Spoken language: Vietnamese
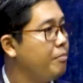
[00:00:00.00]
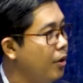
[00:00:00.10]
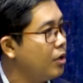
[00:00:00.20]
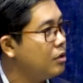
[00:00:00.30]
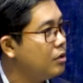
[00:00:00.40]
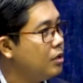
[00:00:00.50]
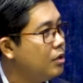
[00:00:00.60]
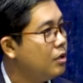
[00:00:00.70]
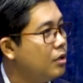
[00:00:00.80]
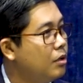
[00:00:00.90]
bầm phật
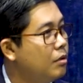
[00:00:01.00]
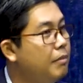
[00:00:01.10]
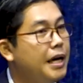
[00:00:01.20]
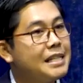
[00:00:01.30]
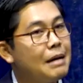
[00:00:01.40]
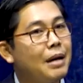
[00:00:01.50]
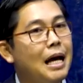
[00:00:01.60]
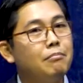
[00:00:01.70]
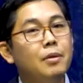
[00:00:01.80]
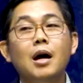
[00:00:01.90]
mê chập
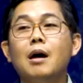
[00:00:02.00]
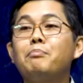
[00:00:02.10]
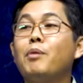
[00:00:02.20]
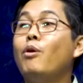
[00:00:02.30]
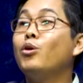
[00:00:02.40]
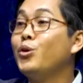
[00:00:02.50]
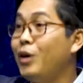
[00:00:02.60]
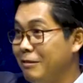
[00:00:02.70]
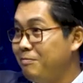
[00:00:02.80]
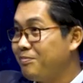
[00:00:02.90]
đam promote
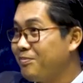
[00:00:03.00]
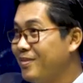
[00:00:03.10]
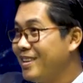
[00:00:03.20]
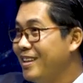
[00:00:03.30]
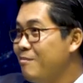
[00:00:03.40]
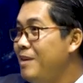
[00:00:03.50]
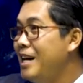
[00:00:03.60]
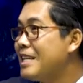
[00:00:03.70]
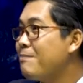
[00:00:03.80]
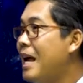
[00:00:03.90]
cọt
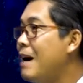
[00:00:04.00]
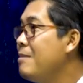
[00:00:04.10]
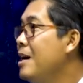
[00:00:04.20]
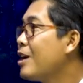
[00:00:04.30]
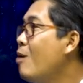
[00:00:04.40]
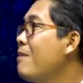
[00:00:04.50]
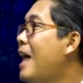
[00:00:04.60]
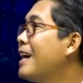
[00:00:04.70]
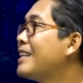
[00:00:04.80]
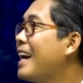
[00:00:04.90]
mê chập đam đầm
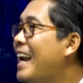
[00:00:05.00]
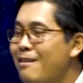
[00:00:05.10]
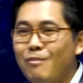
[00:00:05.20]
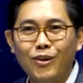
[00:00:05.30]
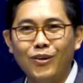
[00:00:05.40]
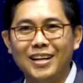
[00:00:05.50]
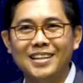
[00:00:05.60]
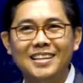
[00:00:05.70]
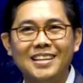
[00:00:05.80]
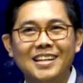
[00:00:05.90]
lang thành nặng bọc cọt
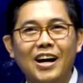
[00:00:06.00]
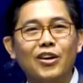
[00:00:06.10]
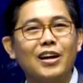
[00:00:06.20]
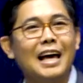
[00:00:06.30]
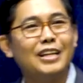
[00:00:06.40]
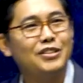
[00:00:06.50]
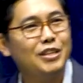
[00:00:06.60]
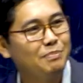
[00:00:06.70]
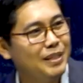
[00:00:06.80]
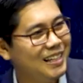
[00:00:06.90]
oi khai tụi
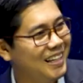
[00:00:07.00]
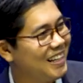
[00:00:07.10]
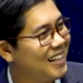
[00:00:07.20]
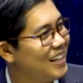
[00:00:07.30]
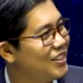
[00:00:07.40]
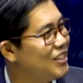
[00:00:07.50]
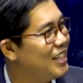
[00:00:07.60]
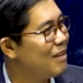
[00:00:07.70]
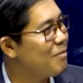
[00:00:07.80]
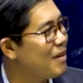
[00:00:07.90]
chia pa khai tụi chia
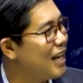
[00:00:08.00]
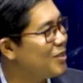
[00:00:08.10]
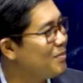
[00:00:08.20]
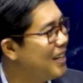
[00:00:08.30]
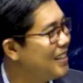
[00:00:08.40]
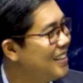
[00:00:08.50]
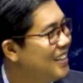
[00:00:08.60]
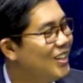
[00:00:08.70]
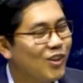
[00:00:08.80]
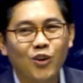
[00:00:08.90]
nẹt bầm ra chấm nết
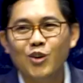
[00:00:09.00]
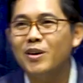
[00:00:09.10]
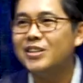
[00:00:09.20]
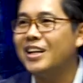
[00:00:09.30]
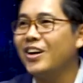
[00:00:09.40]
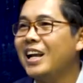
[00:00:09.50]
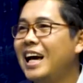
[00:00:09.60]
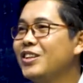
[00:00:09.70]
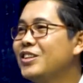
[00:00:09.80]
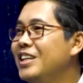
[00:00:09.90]
khối mò tiết oi
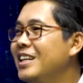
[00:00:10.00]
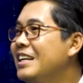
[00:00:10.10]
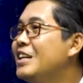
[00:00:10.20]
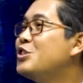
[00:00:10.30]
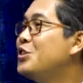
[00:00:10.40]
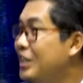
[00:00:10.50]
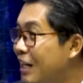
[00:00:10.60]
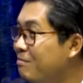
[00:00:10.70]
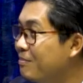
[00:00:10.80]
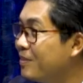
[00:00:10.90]
khai tụi chia chi
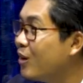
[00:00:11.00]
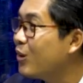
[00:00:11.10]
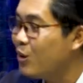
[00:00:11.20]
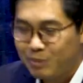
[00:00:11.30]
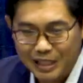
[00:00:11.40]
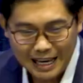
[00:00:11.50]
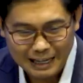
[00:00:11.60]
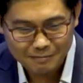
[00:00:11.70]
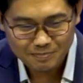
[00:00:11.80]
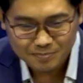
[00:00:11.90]
âm nó không té
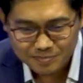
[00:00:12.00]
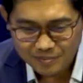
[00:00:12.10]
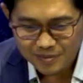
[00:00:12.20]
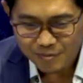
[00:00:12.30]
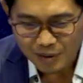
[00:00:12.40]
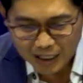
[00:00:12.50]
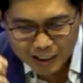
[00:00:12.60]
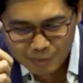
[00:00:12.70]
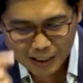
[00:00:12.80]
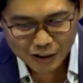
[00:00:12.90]
và này
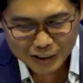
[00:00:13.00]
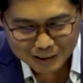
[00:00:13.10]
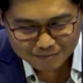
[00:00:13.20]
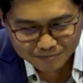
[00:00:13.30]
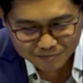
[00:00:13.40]
lừa vì năng tụi tiệt